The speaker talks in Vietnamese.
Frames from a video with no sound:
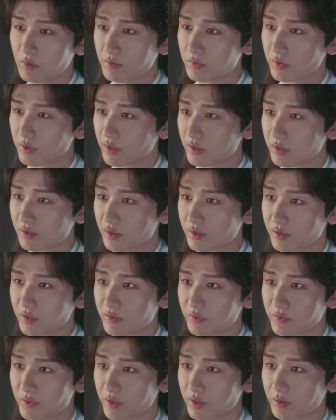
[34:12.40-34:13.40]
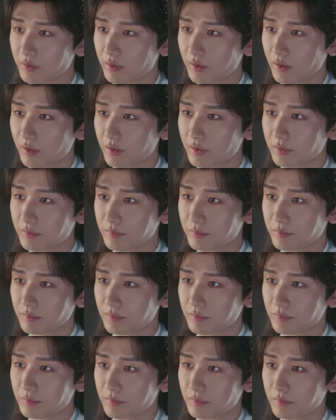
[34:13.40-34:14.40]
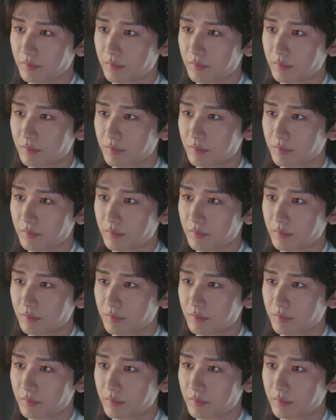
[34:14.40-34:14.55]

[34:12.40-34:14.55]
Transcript: Ta không có rảnh nói mấy chuyện này với ngươi.